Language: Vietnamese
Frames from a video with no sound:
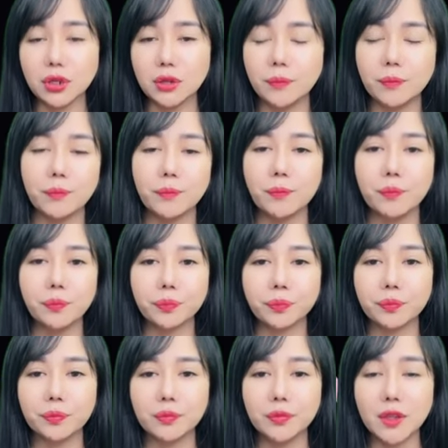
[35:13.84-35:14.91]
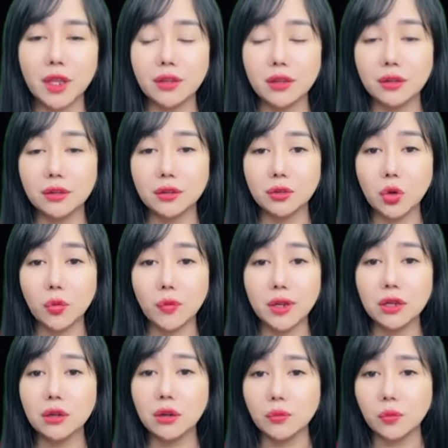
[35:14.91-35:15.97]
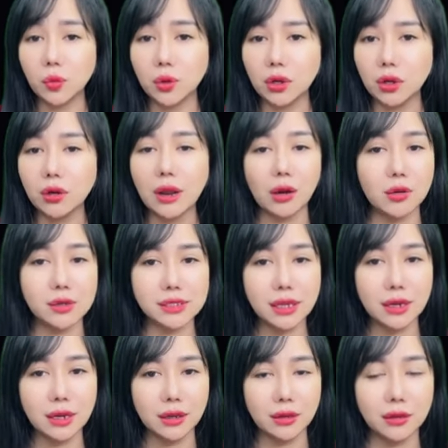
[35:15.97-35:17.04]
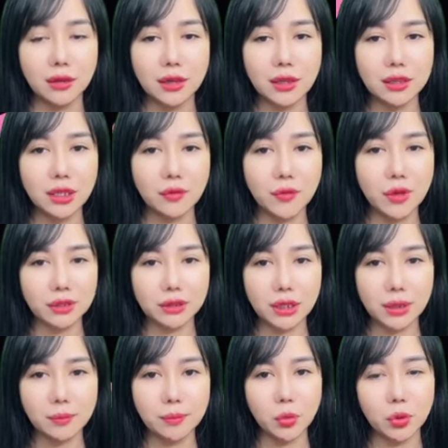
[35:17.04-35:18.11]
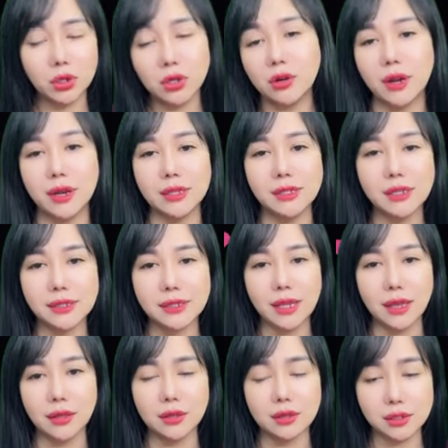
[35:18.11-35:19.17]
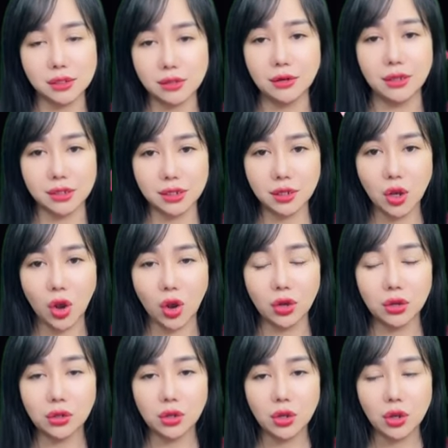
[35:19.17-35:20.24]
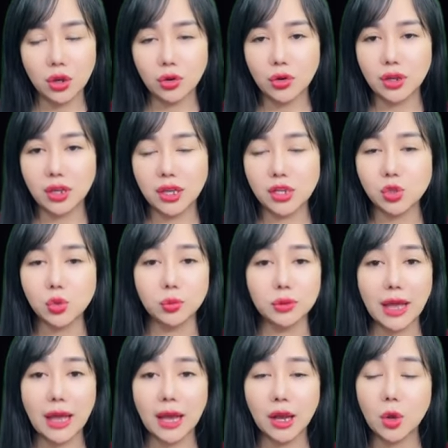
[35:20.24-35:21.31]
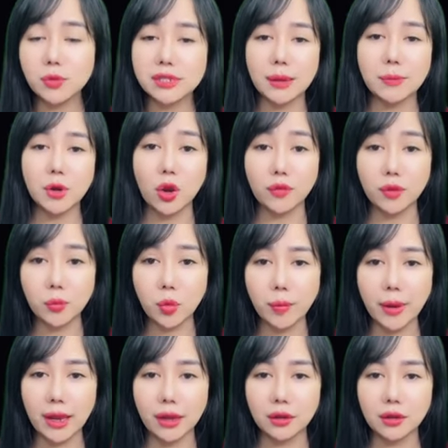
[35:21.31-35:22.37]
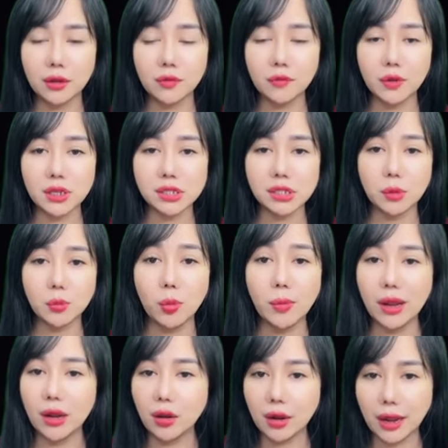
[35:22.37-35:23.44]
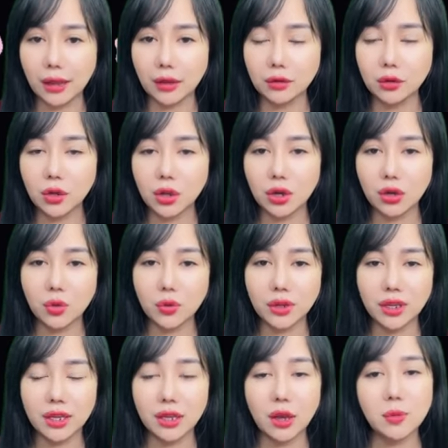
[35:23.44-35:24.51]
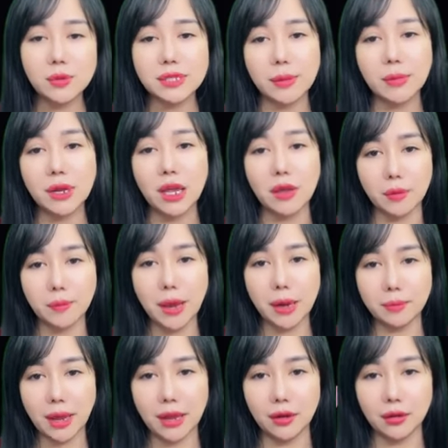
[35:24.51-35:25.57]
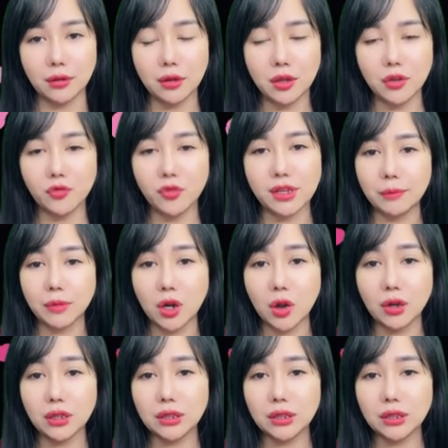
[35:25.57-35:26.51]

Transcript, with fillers: Em và con vẫn ổn đúng không? Cô gật đầu. Người ta nói phụ nữ dễ mềm lòng hay quên. Hứa Gia Kỳ thì khác. Cô phân biệt rõ chuyện cũ, chuyện mới và những chuyện có khả năng xảy ra trong tương lai.